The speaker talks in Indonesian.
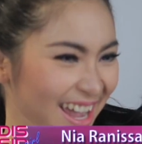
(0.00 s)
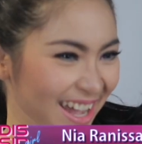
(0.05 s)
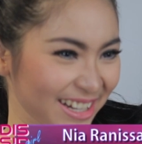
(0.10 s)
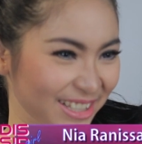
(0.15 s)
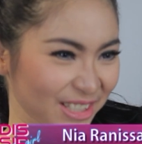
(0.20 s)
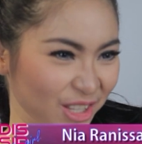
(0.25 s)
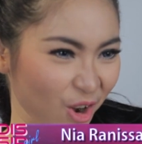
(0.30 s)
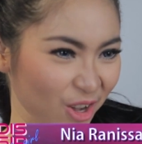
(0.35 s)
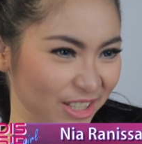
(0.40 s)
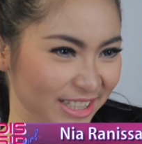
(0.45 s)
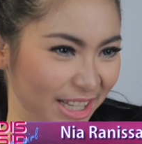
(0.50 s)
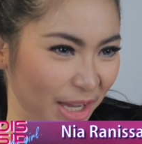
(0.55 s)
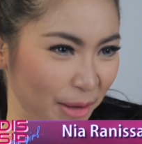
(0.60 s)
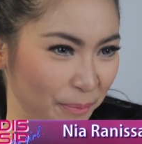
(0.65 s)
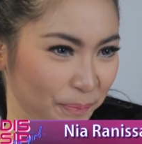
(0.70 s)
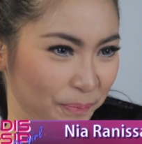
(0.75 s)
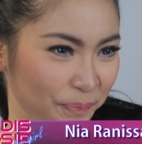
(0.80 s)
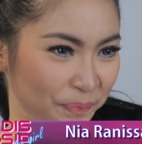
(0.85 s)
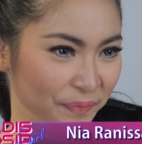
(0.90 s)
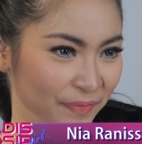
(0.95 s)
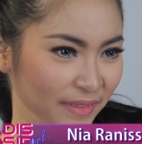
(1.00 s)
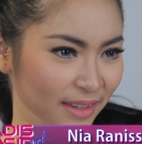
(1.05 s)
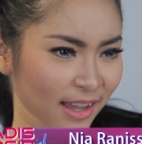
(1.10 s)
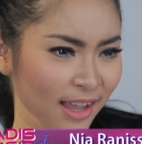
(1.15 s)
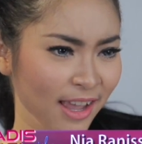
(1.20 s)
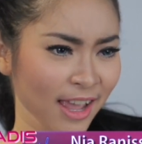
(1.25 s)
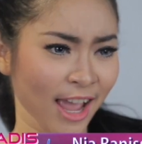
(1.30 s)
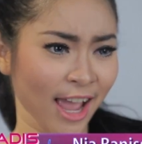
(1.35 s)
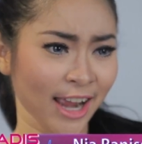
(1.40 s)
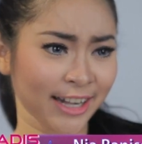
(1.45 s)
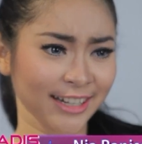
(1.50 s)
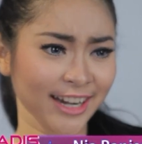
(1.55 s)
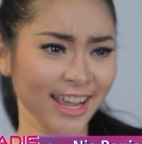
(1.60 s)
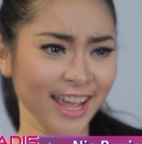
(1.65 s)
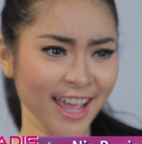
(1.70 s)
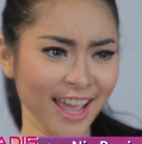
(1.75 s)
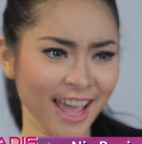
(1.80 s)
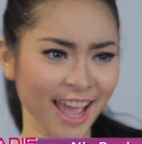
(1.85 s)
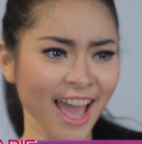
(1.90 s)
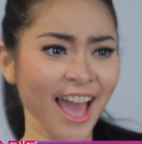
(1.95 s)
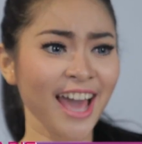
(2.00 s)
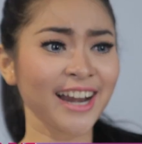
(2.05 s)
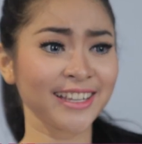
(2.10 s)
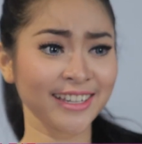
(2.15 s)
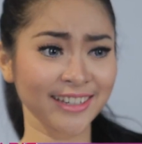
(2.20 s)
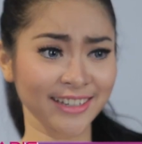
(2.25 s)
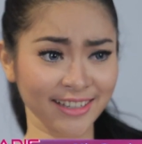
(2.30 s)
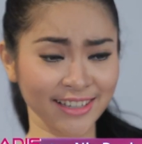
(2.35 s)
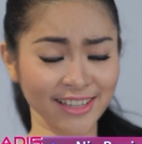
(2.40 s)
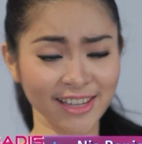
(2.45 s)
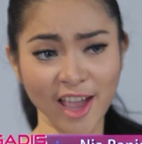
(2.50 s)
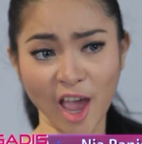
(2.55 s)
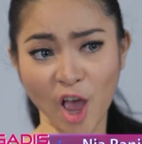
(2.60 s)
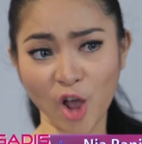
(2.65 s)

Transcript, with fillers: gadis gosip. Nah, hari ini